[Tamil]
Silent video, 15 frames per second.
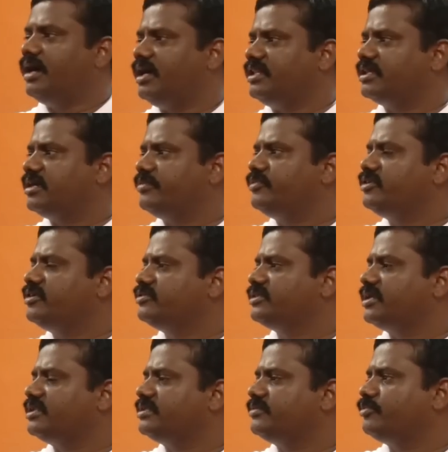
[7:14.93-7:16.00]
அந்த கம்பெனி
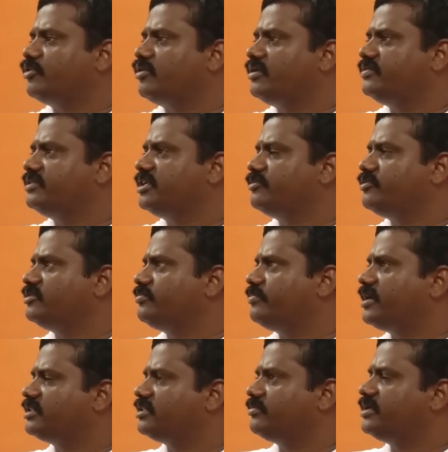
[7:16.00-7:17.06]
தரத்த பொருளை வந்து நம்ம வந்து
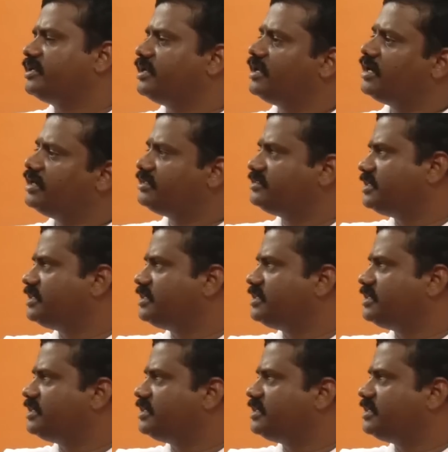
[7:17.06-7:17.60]
பார்த்தோம்னா எல்லா